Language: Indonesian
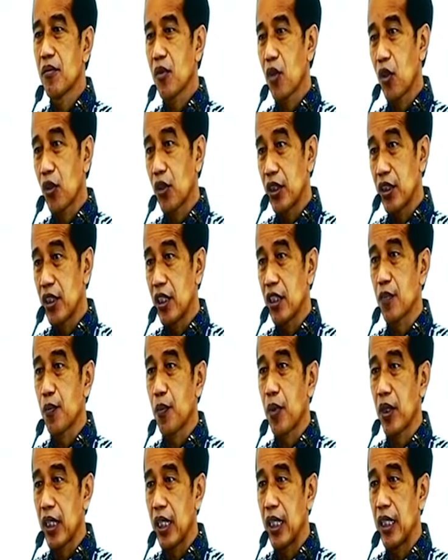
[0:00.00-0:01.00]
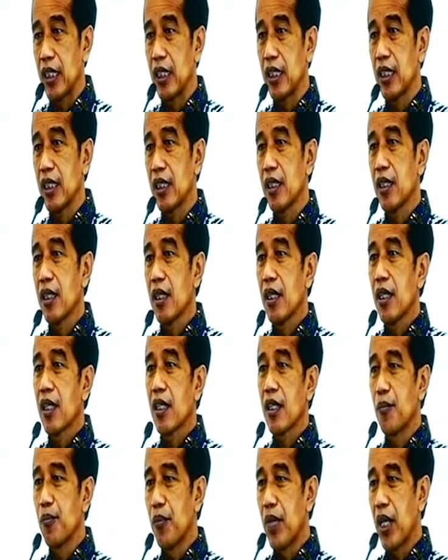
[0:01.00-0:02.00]
kondisi seperti ini,
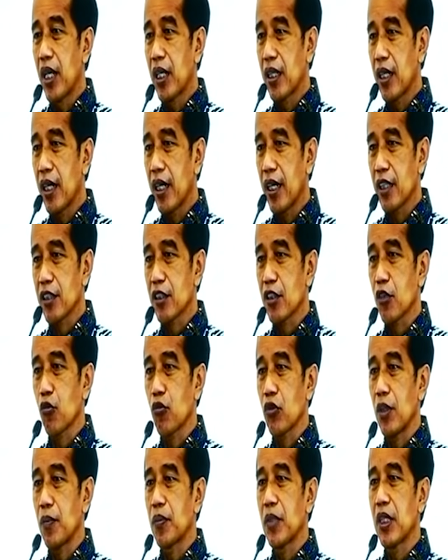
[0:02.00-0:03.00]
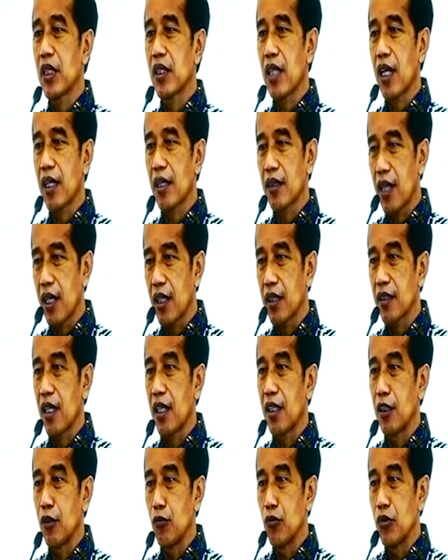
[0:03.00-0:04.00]
lembaga eksekutif ditantang dan
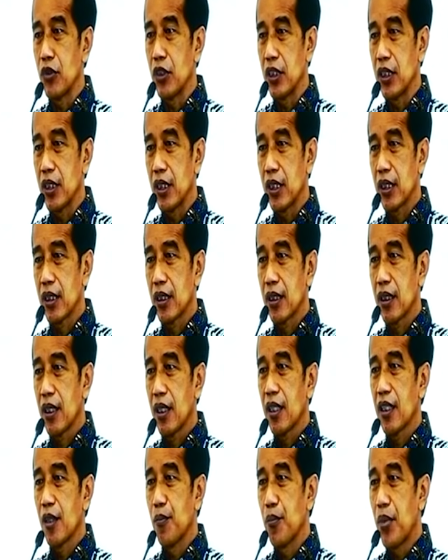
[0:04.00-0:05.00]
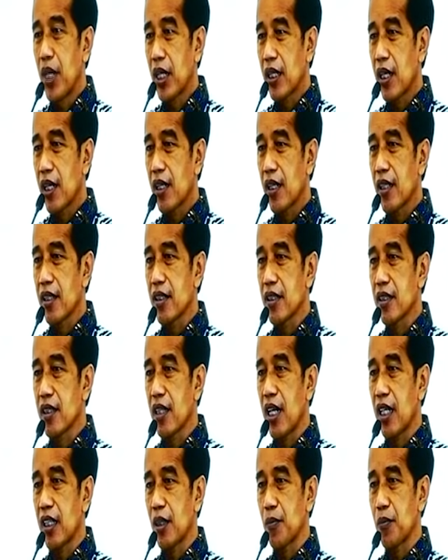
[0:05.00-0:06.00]
diuji. Lembaga
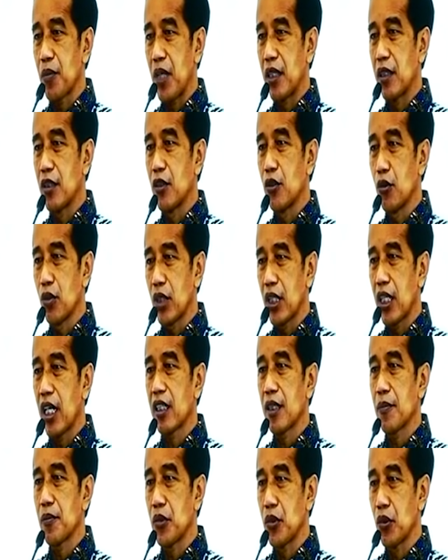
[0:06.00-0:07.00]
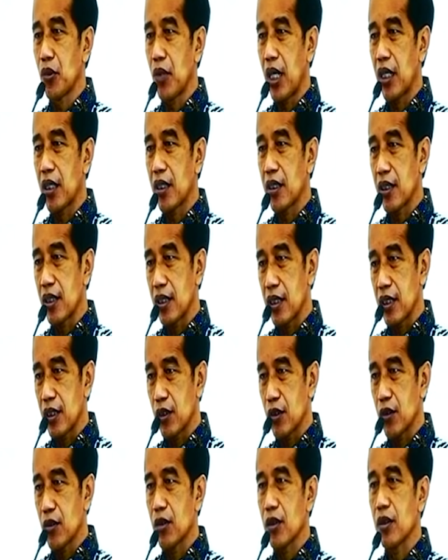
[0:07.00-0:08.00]
legislatif dan yudikatif juga
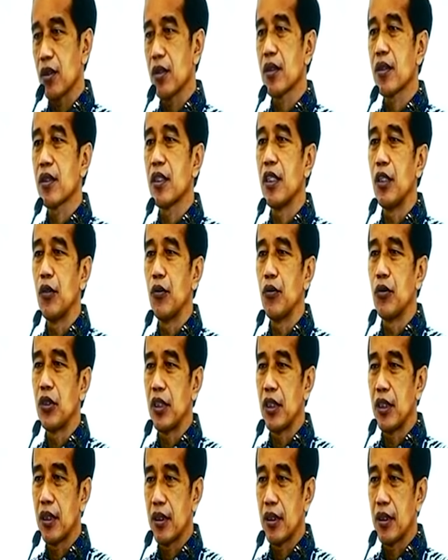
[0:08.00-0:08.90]
diuji.